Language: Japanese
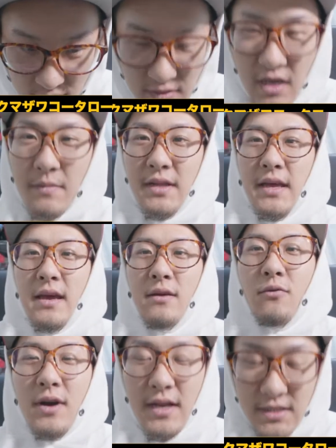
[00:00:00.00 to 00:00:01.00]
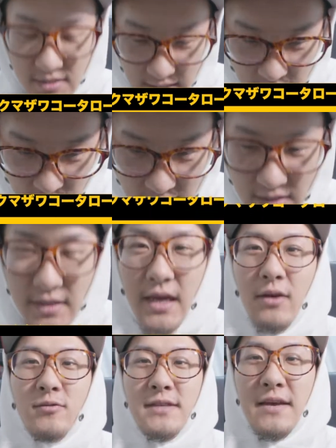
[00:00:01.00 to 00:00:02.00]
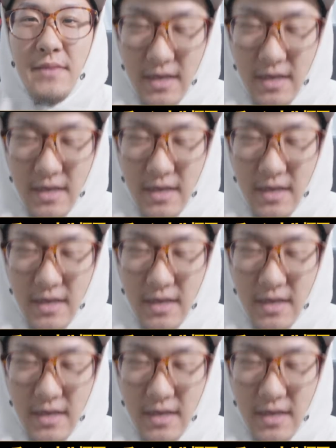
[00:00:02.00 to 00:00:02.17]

テーマでお話で話題でござい